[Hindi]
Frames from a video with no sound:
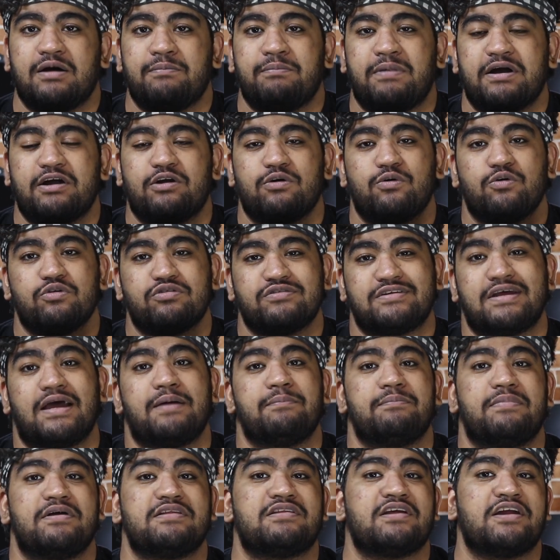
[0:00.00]
बट उस
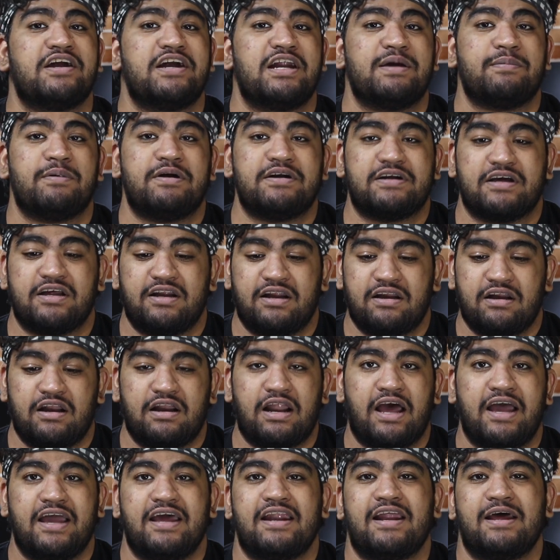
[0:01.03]
टाइम पे थ्री डी प्रिंटर
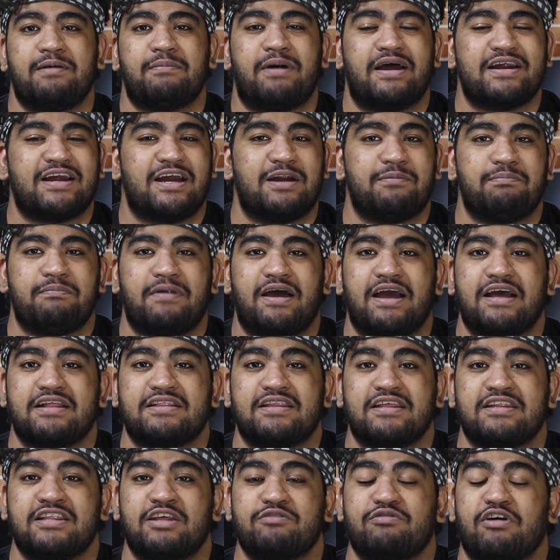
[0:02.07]
नए नए मार्केट में आए
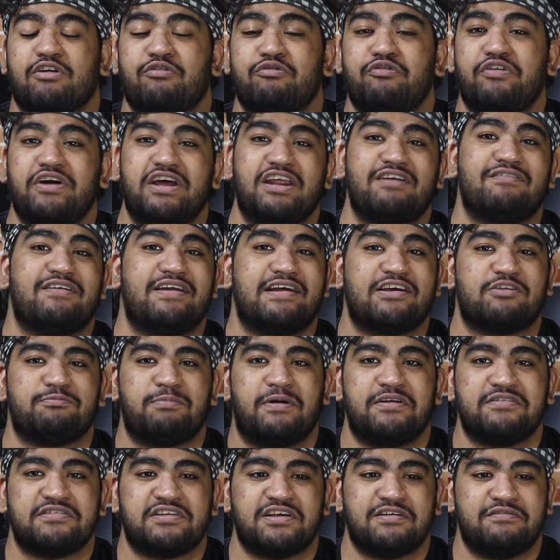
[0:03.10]
थे दे वर वेरी वेरी
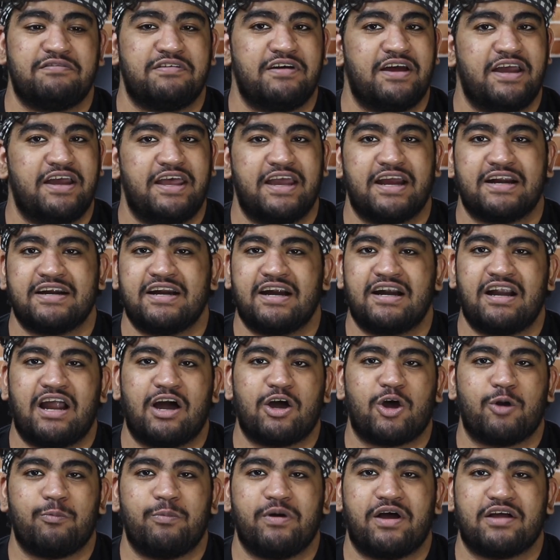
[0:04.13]
एक्सपेंसिव एक डेढ़
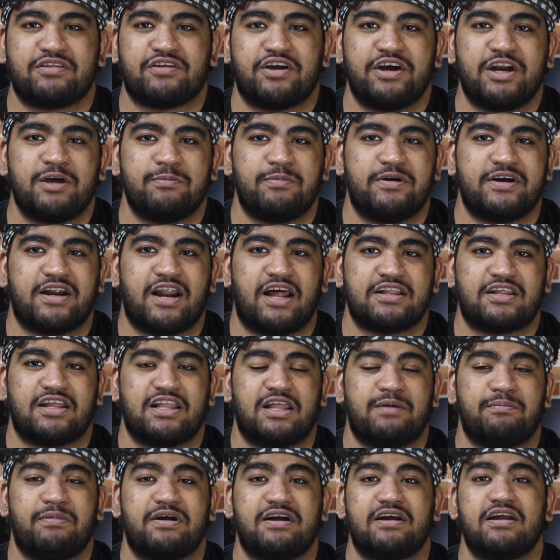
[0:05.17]
लाख रुपये का थ्री डी प्रिंटर आता
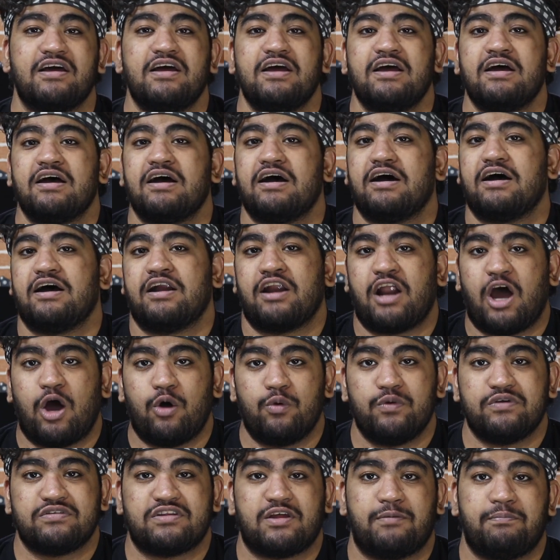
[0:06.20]
था बट
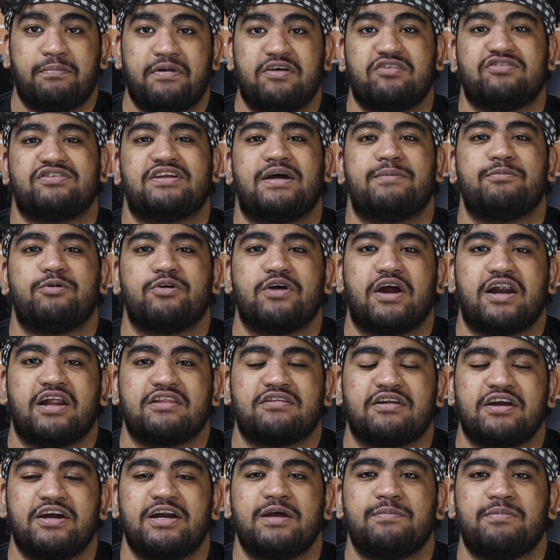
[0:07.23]
नाउ इज़ द बेस्ट टाइम टू गेट
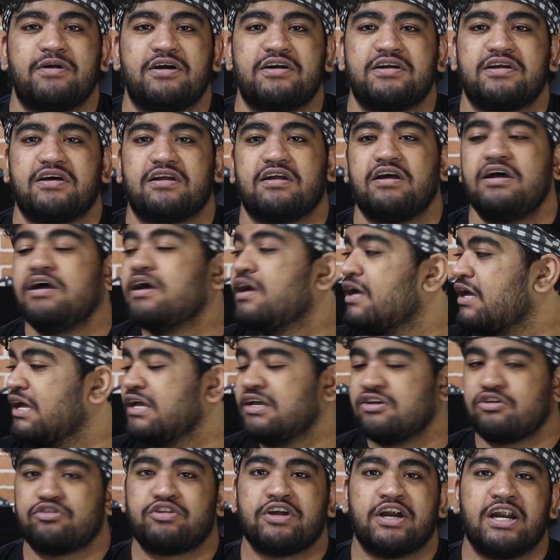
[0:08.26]
अ थ्री डी प्रिंटर
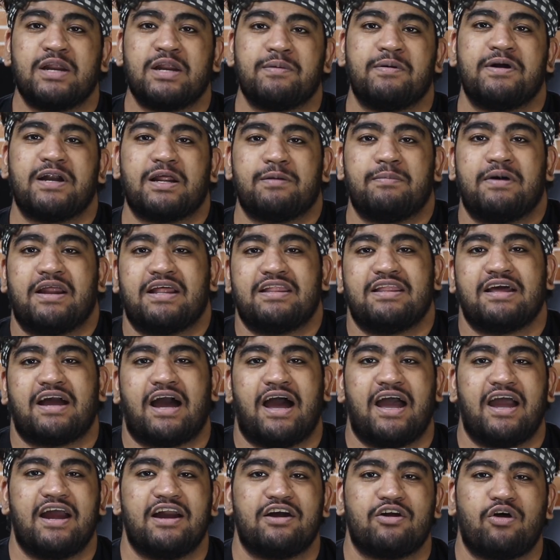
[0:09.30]
ये जो थ्री डी प्रिंटर मैंने
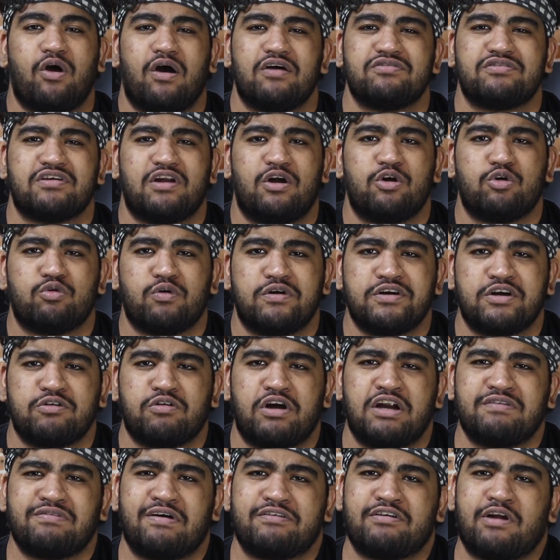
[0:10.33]
दिखाया इट कॉस्ट अराउंड ट्वेंटी
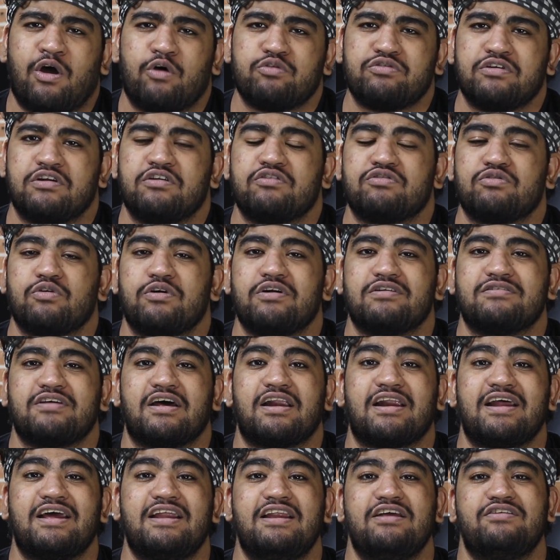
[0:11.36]
ट्वेंटी फाइव थाउजेंड सो इट्स
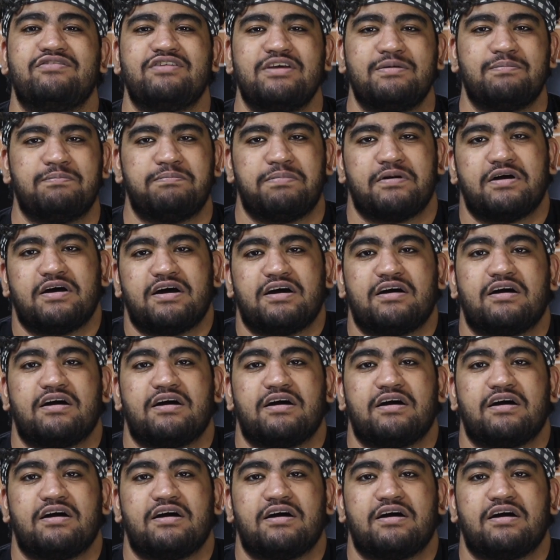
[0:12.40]
अ रियली चीप